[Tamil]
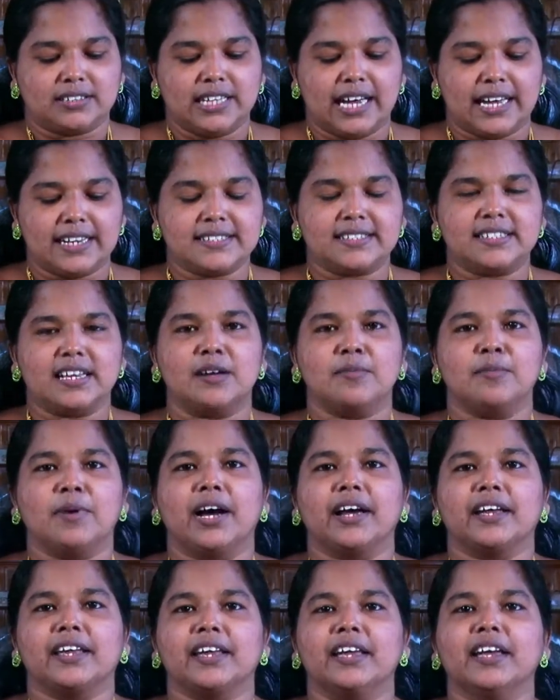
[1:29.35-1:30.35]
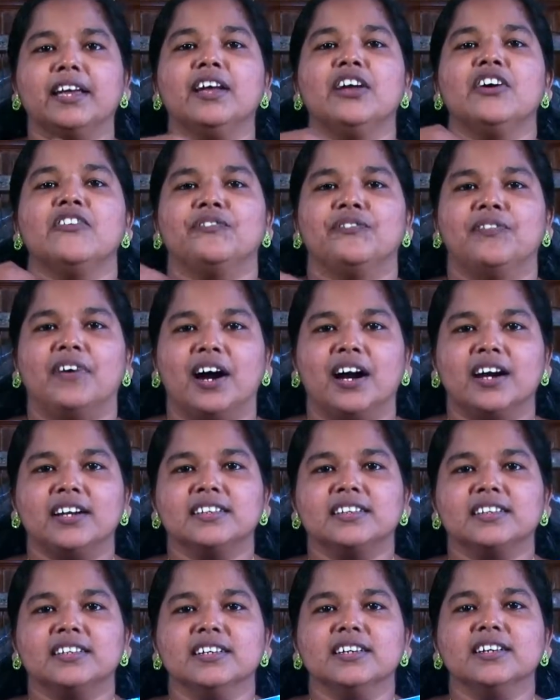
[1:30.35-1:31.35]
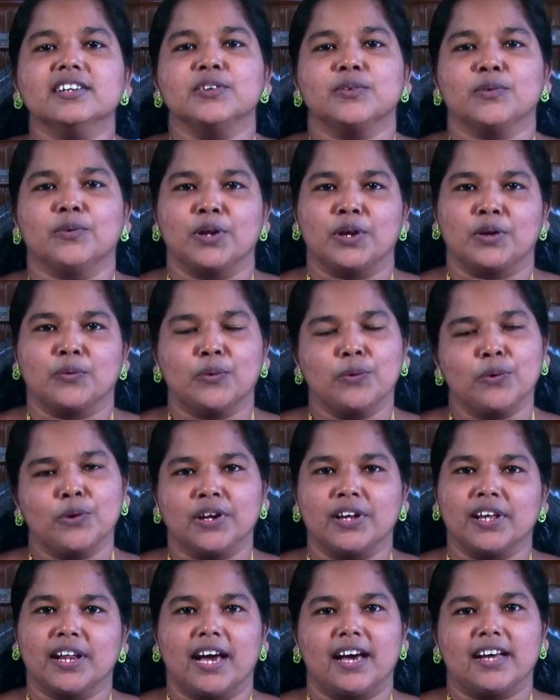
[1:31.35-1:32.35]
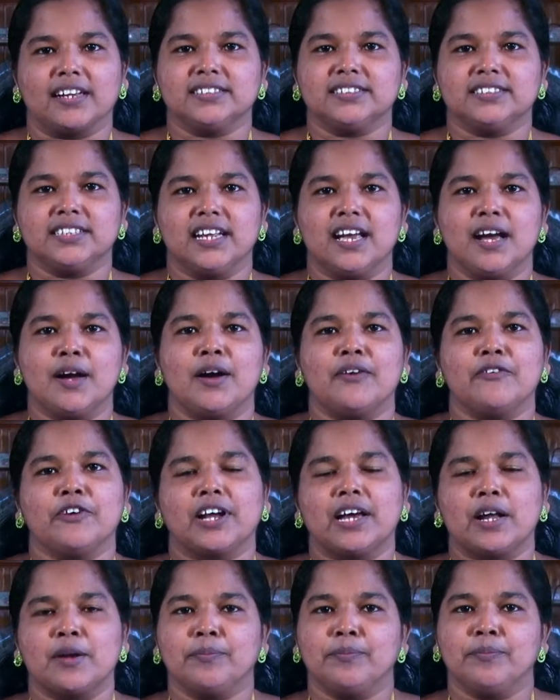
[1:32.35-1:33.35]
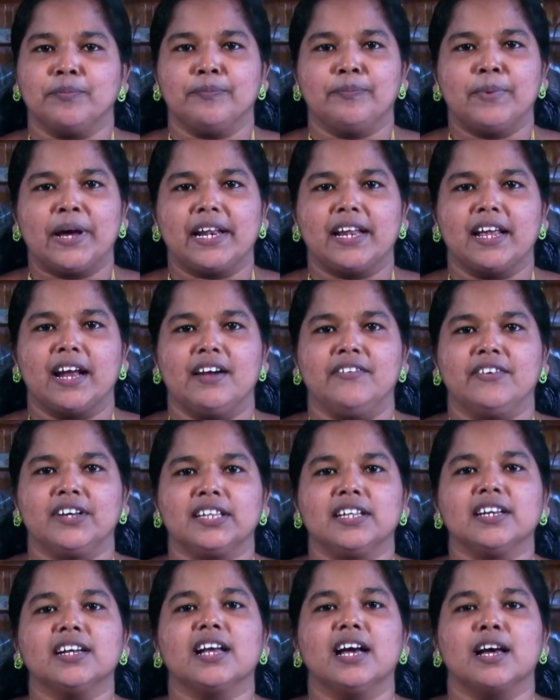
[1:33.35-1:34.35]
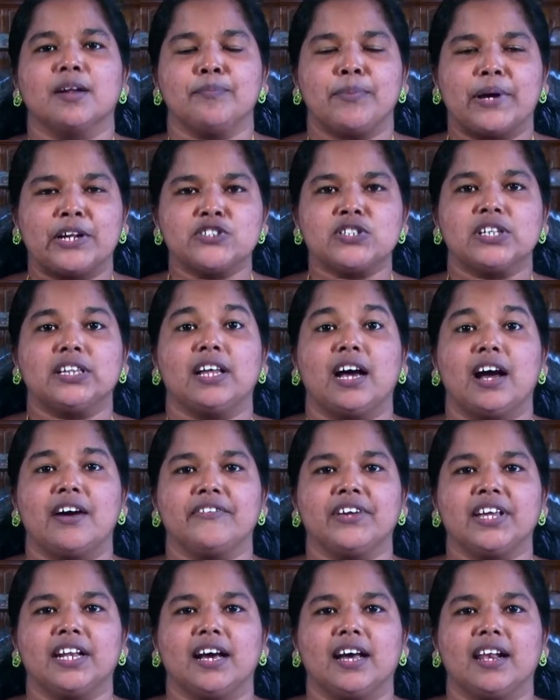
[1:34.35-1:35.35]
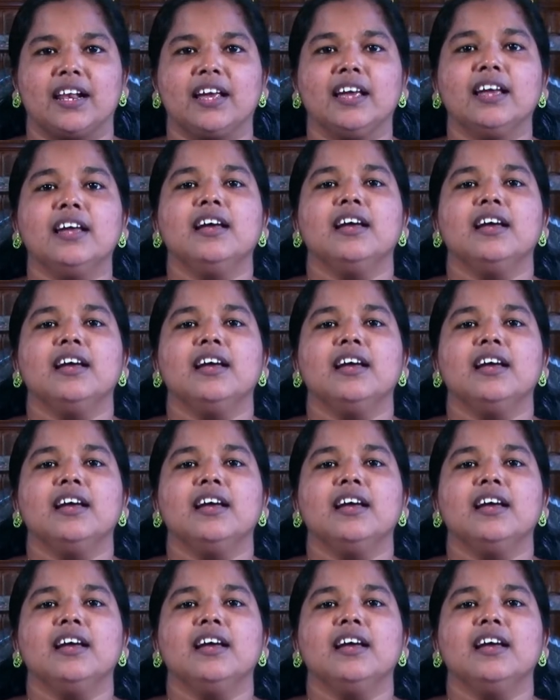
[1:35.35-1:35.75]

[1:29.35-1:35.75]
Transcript: தரிசனமாகி வாழ்த்து குறி கூறுகிறார் சரியா அவ கர் மரியாள் வந்து க பரிசுத்த ஆவியினாலே